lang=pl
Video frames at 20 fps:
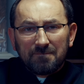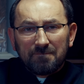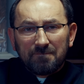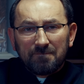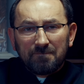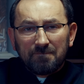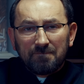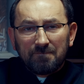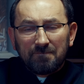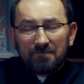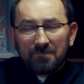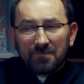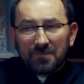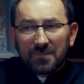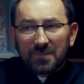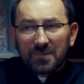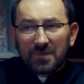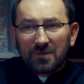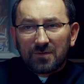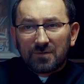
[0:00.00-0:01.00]
mm,
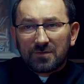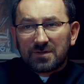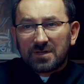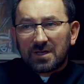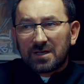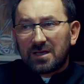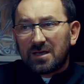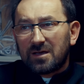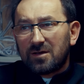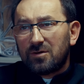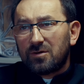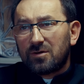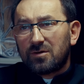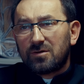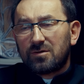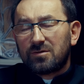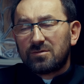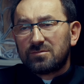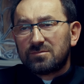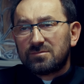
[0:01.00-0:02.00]
no,
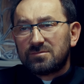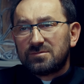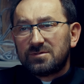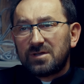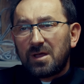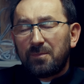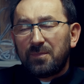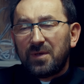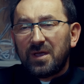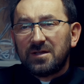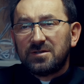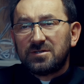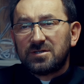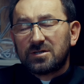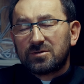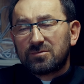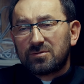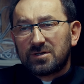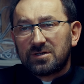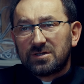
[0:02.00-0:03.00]
takiego
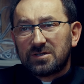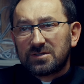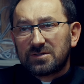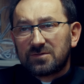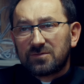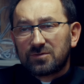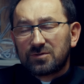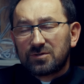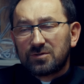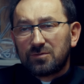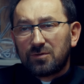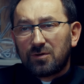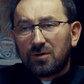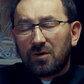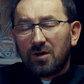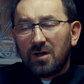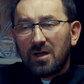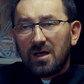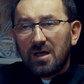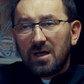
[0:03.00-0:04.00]
napięcia, które się
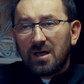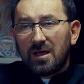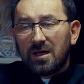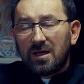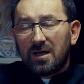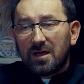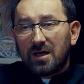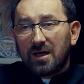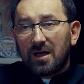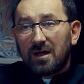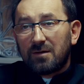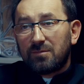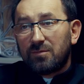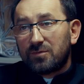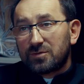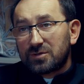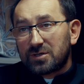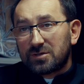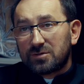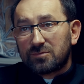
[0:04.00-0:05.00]
stworzyło E, a
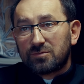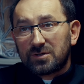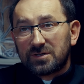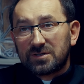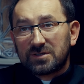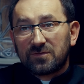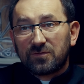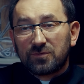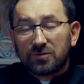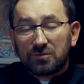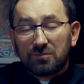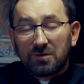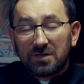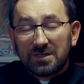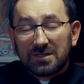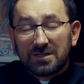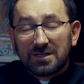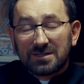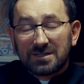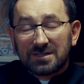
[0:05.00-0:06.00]
może które stworzyła
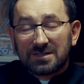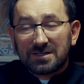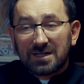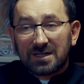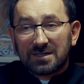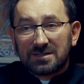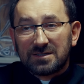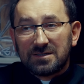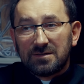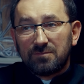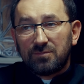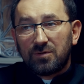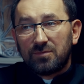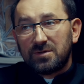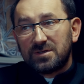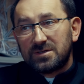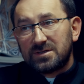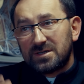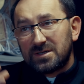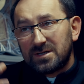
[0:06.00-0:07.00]
jedna ze stacji
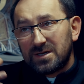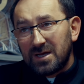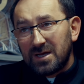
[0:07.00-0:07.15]
pomiędzy